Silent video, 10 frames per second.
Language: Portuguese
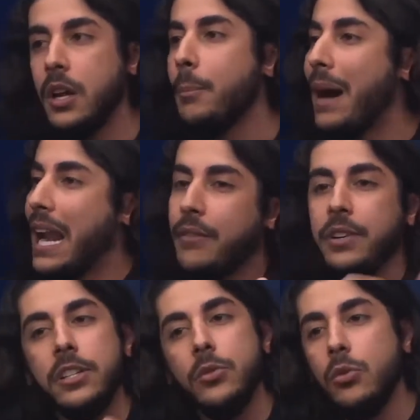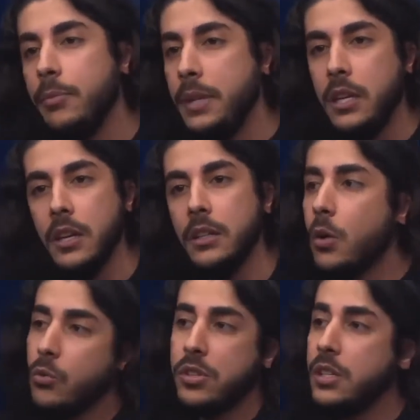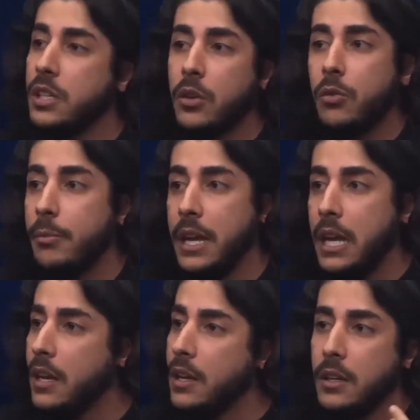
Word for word: parava de dormir, não conseguia comer